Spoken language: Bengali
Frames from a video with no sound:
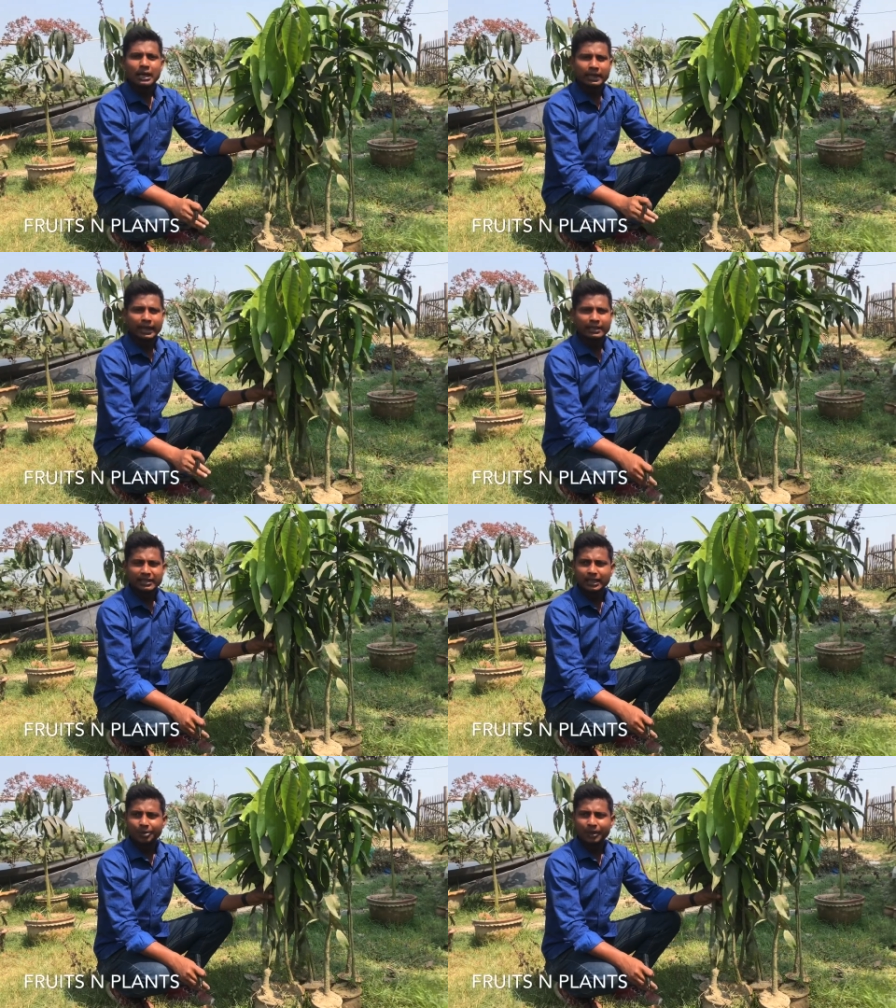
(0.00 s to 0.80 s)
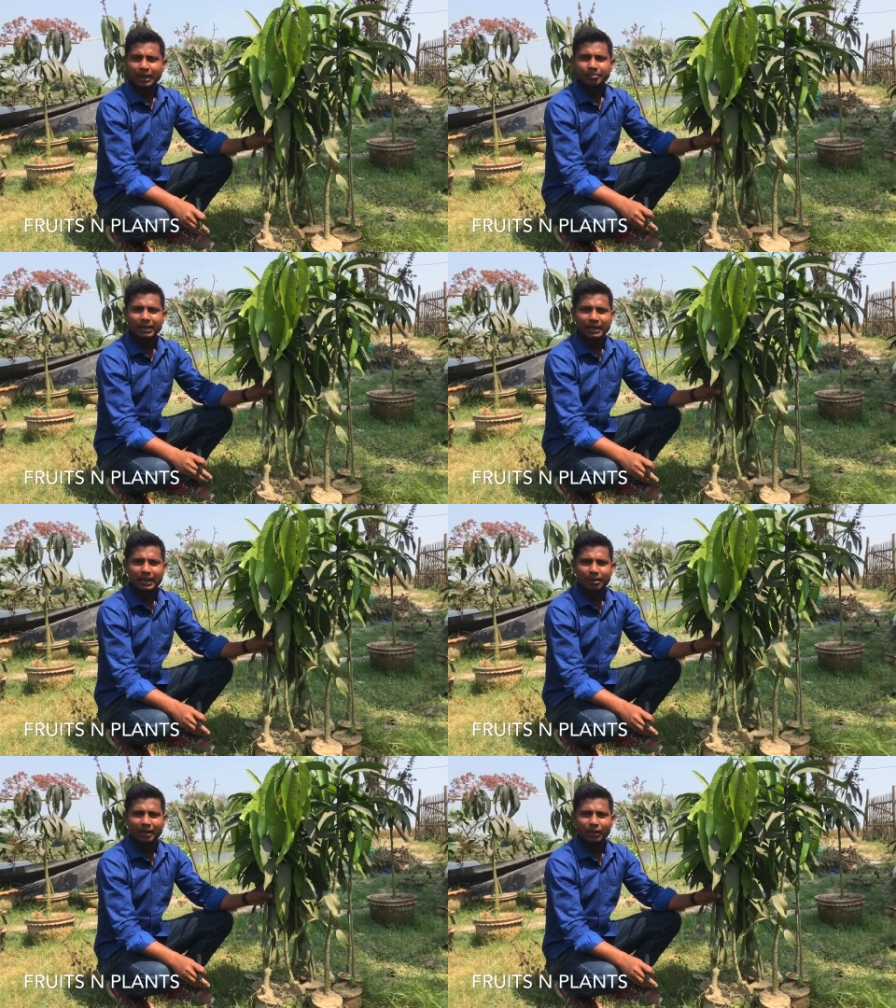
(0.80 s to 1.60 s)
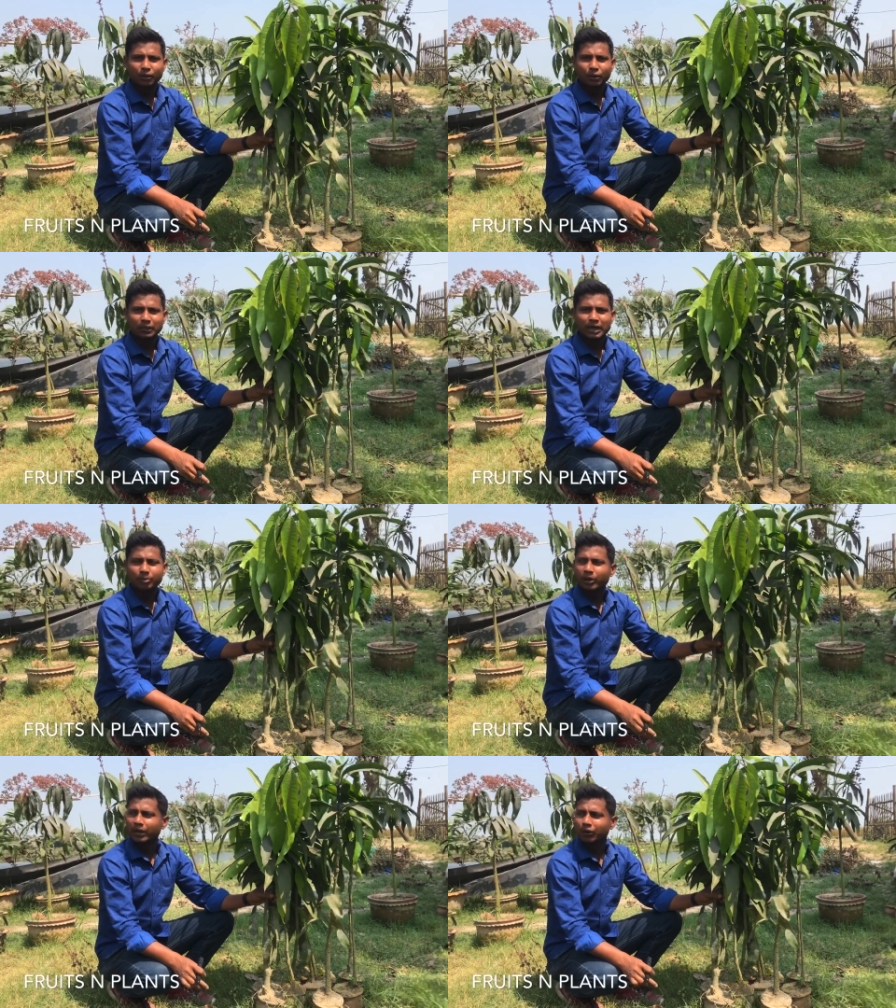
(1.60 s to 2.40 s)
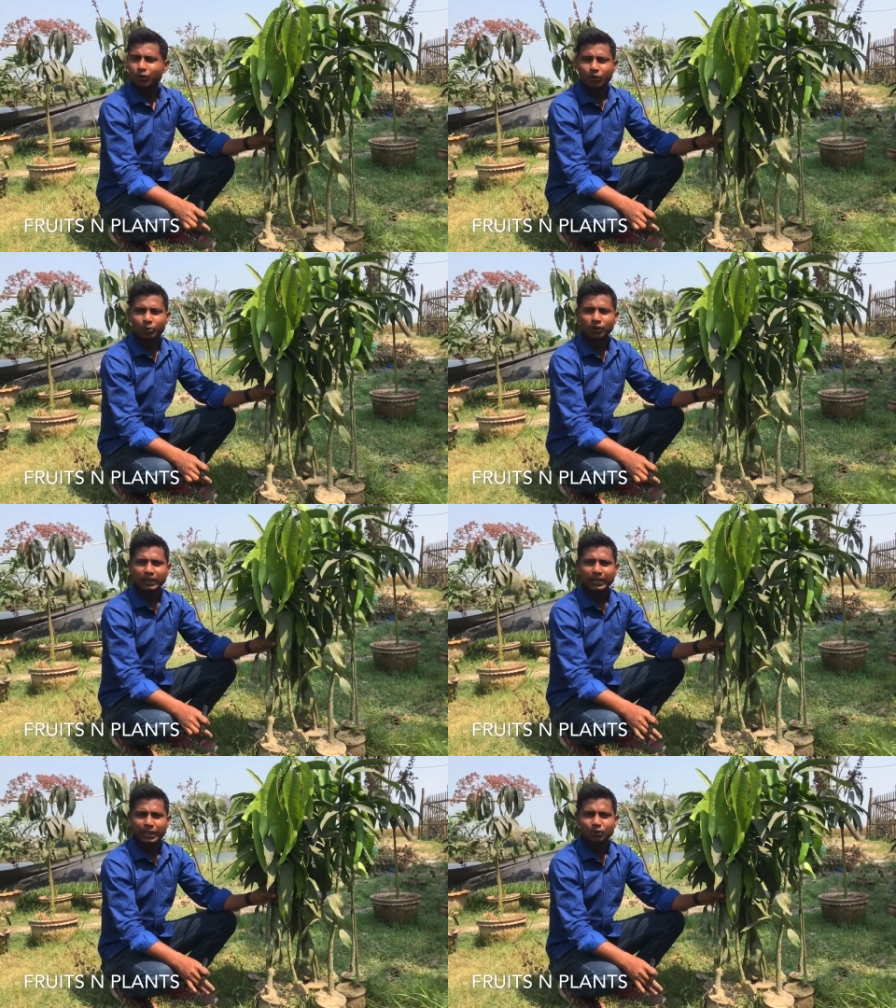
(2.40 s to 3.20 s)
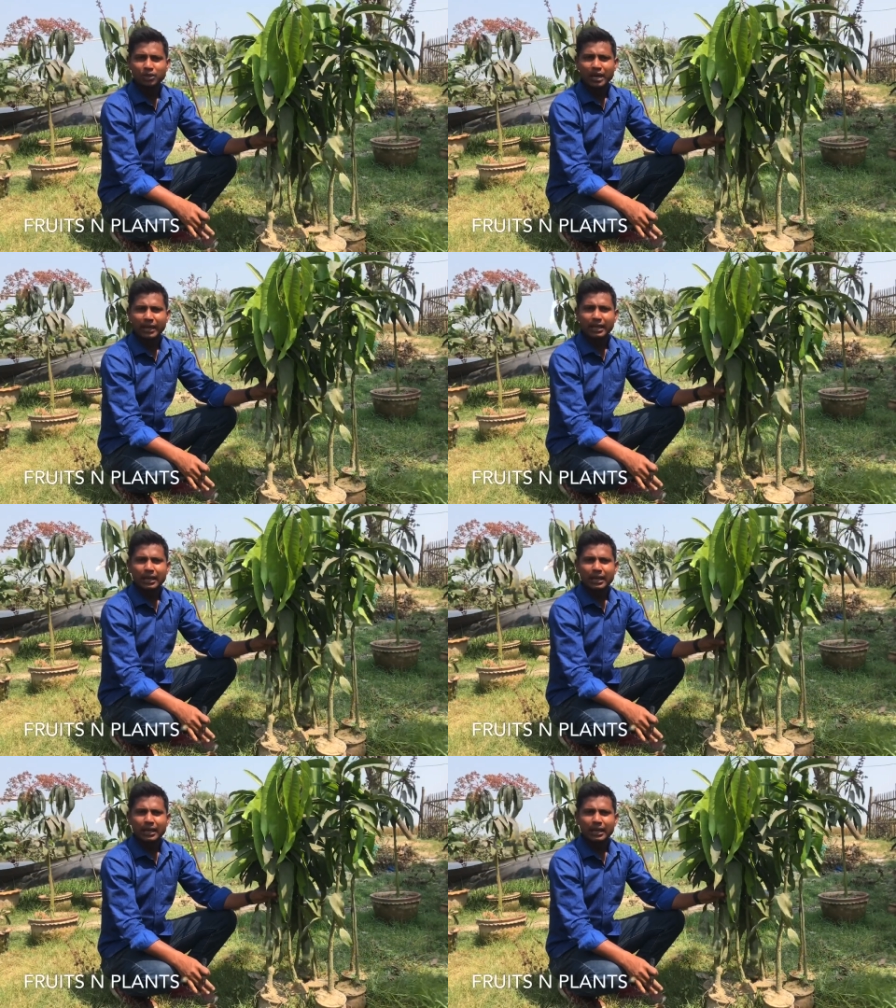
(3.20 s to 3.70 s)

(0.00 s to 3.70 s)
কিং চাকাপাত ব্যানানা ম্যাঙ্গো তারপরে গোরমতি কিউজাই